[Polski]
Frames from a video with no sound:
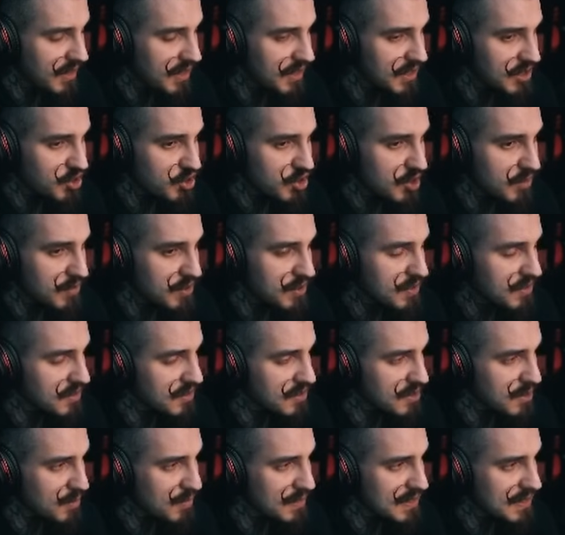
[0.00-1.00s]
jest czymś, co
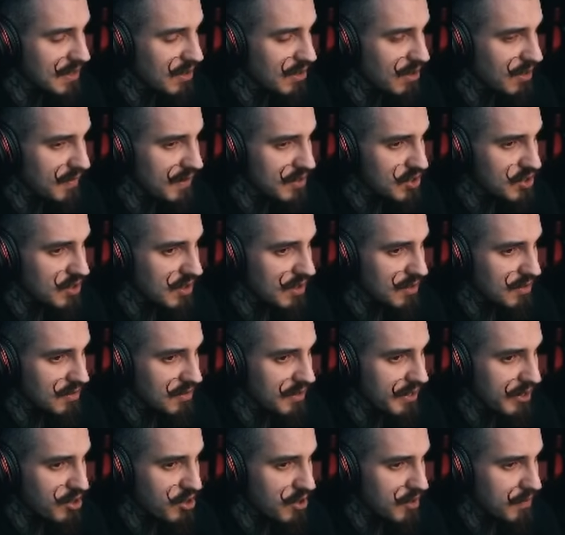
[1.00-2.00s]
chcemy zachować tylko
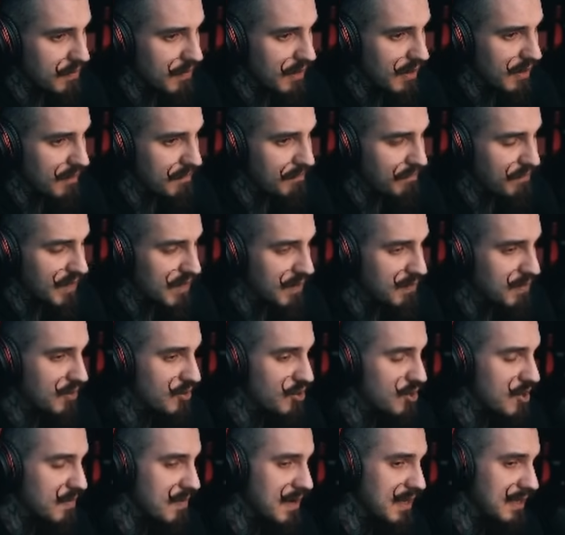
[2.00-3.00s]
dla siebie i
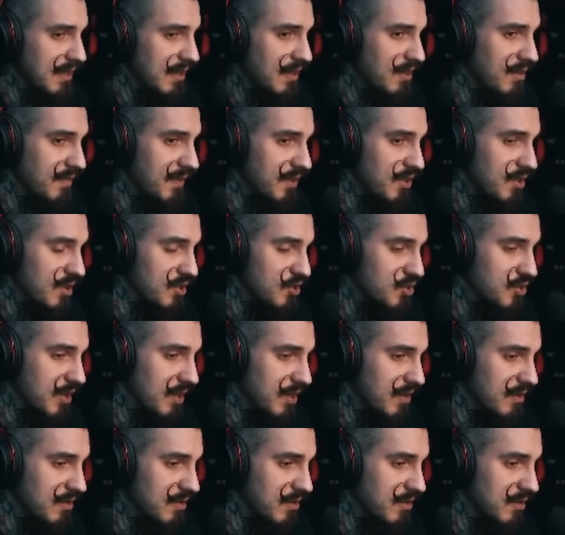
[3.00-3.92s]
będziemy atakować każdego,